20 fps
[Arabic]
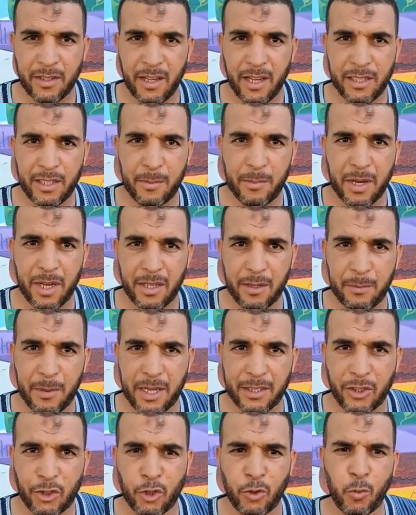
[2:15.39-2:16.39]
حنا ما
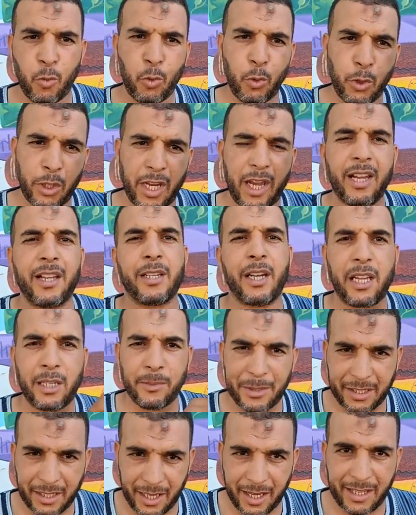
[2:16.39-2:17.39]
غاديش نقولوا كاع راه
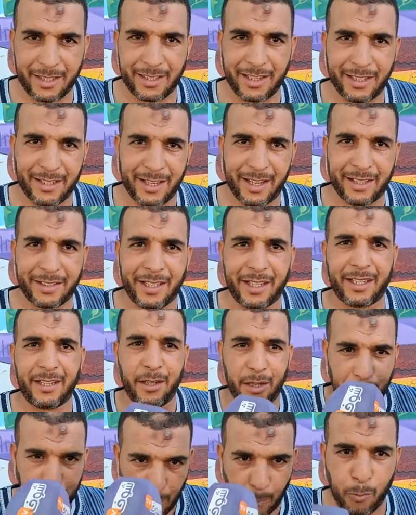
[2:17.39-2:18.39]
المنطقه ديالنا
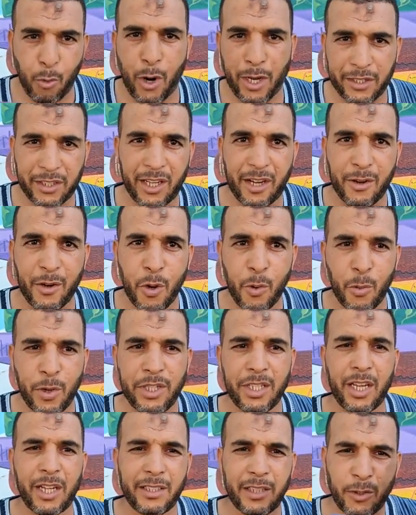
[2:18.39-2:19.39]
حنا بوحدنا
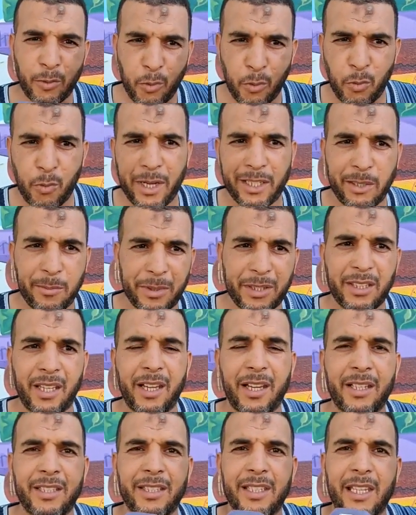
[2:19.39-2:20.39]
وان غادي تكون واحد
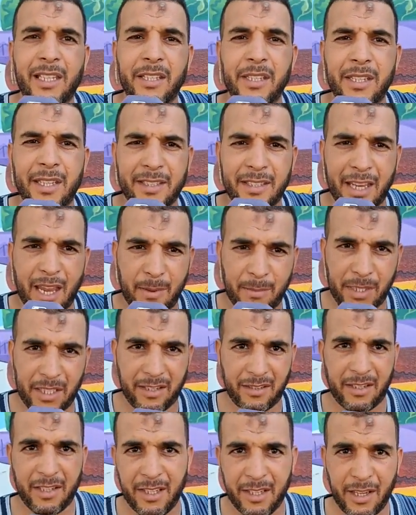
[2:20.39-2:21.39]
المنطقه ديال الناس
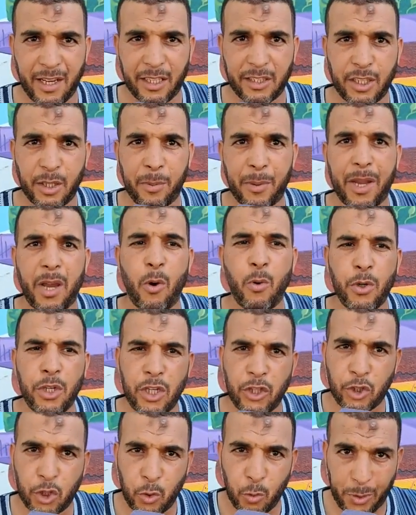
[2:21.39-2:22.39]
كاملين غادي يبقاو
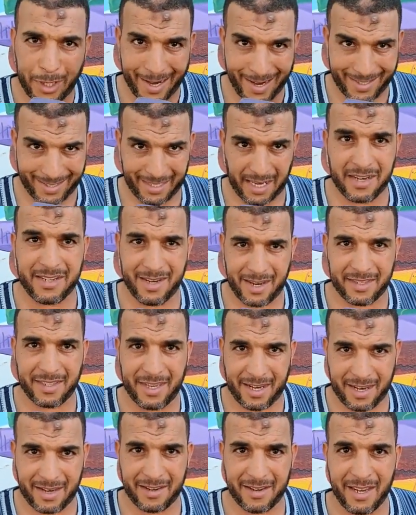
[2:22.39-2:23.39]
يجيو كاع حتى الناس